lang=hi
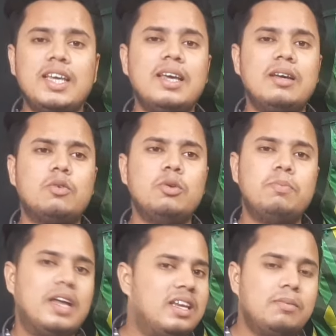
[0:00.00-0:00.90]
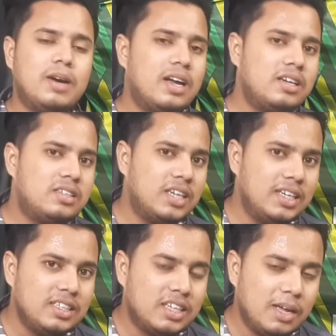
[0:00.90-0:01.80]
ये कोई पहली बार
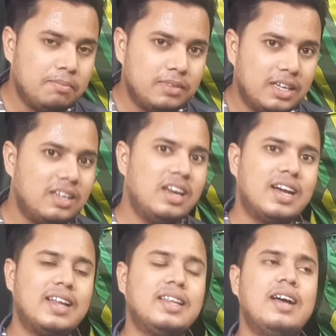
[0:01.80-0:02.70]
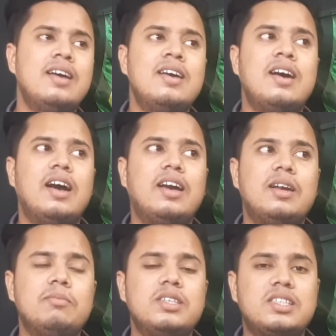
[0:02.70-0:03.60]
ट्रेनिंग कैंप नहीं लगा था अगर
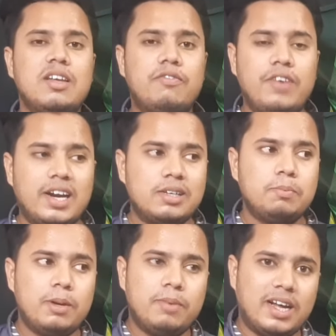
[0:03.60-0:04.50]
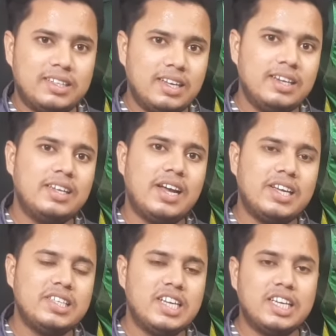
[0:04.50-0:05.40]
हम इसके फैक्ट पर बात करेंगे
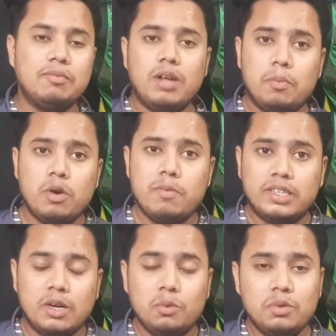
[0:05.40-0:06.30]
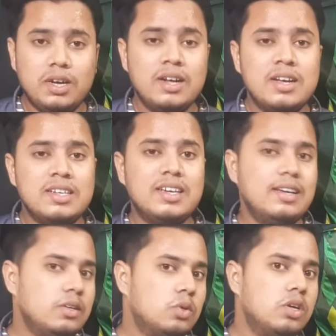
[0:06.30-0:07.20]
आगे जाके मैं आपको बताऊंगा कि
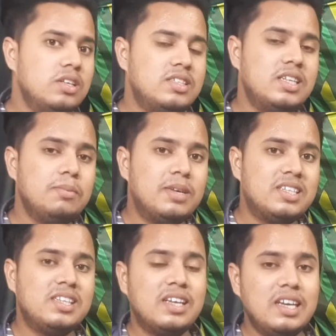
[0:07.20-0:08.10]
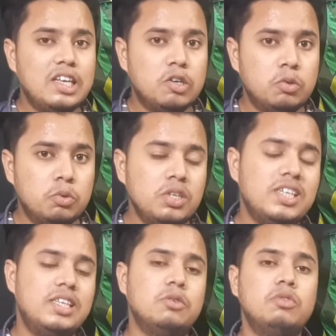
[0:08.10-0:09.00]
इनको इंजरी बेसिकली हुई
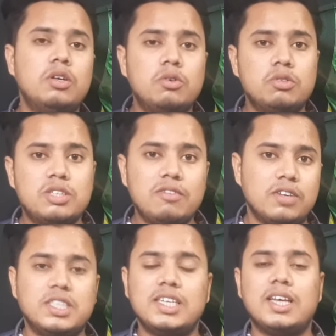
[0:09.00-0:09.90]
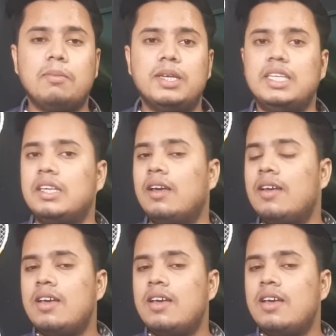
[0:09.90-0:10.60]
क्यों है और उसकी वजह क्या बनी है